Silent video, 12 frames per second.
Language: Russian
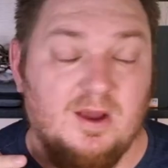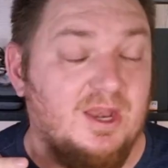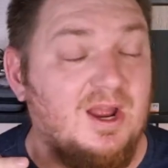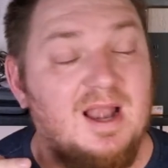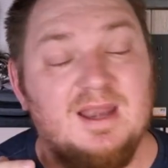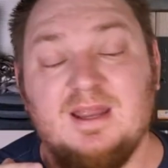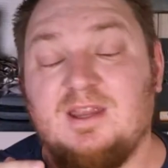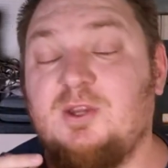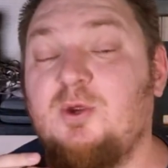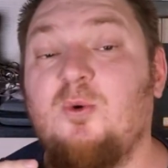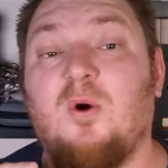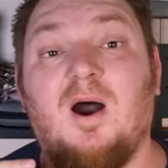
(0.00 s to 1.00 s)
Реально
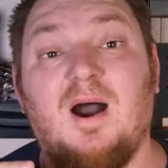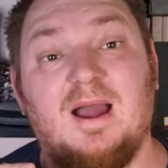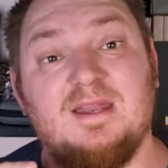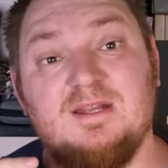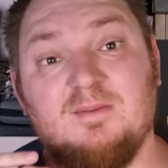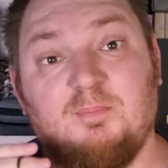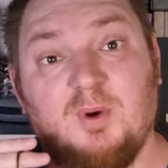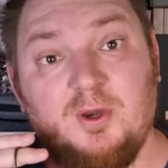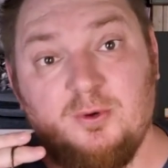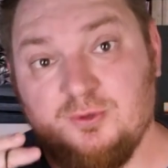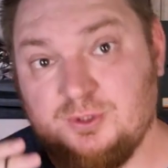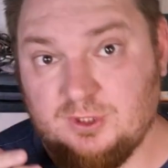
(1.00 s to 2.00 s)
UA1
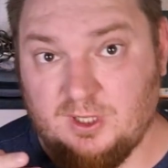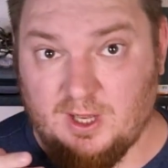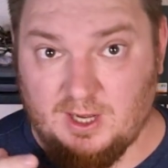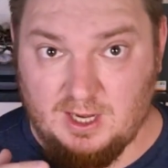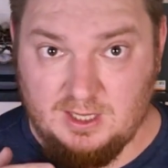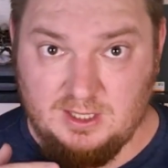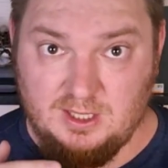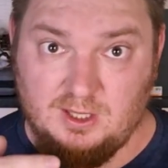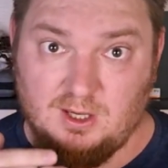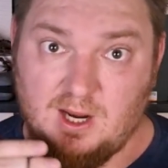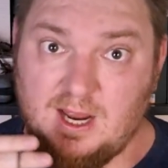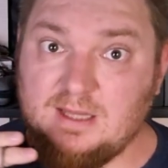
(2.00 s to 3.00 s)
Plus скорее не
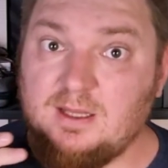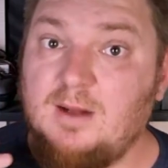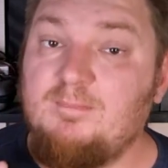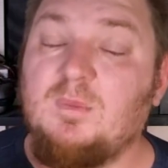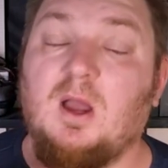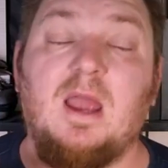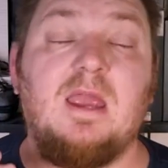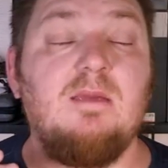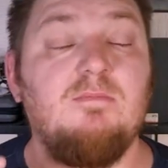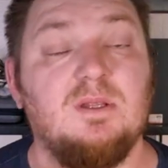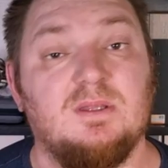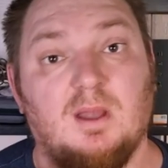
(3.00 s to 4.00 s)
играет, а
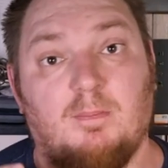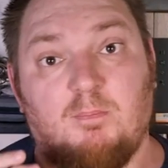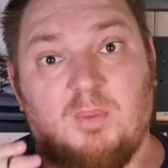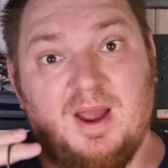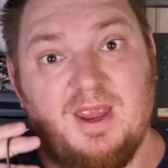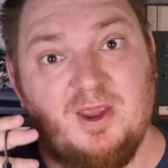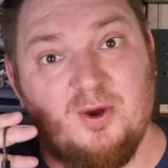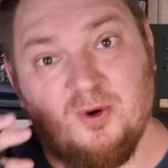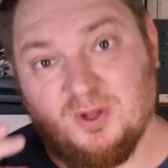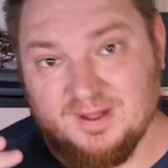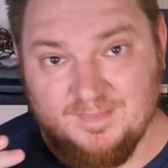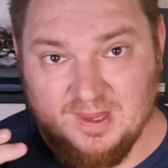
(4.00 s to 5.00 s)
именно
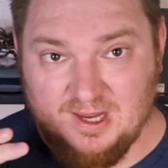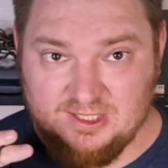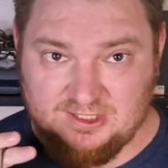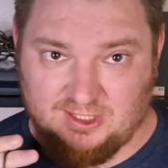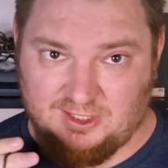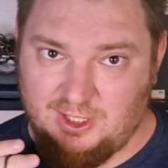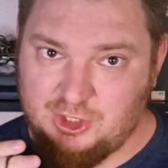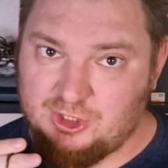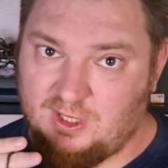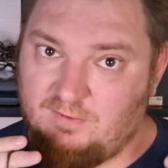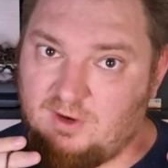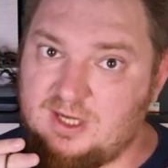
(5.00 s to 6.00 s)
поет. С
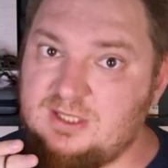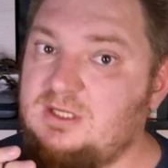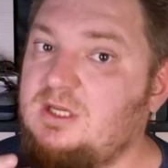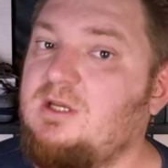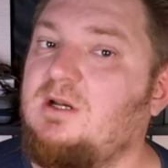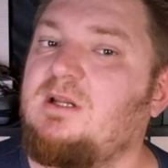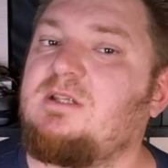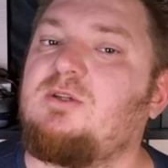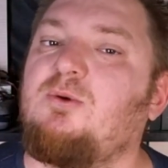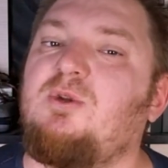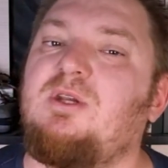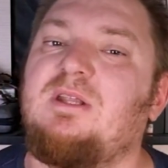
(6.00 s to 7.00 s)
отличной
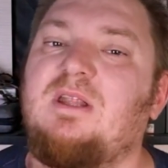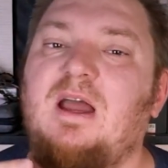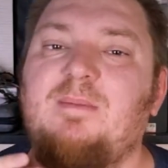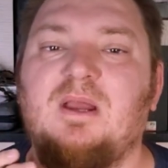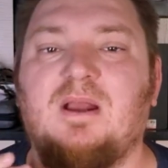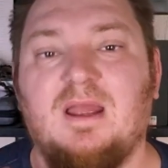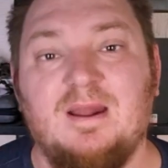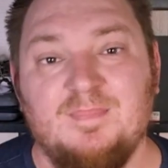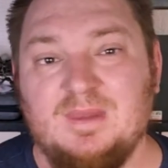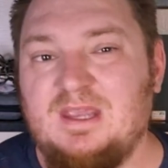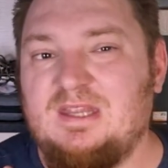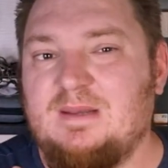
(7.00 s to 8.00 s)
выразительностью, динамикой
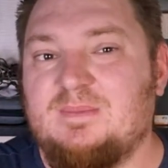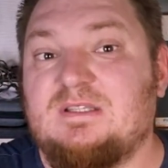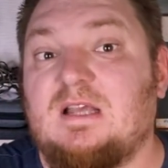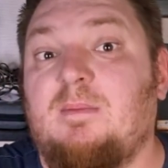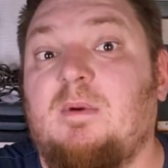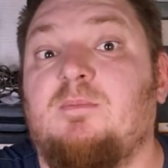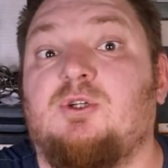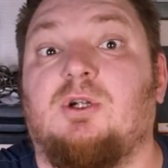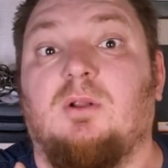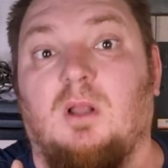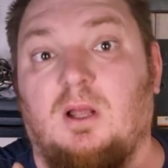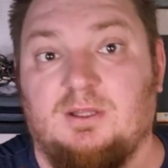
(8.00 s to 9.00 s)
и тем самым
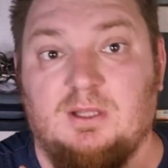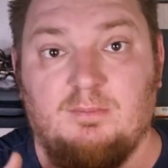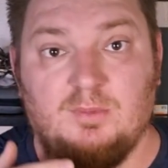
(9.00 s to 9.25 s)
желанным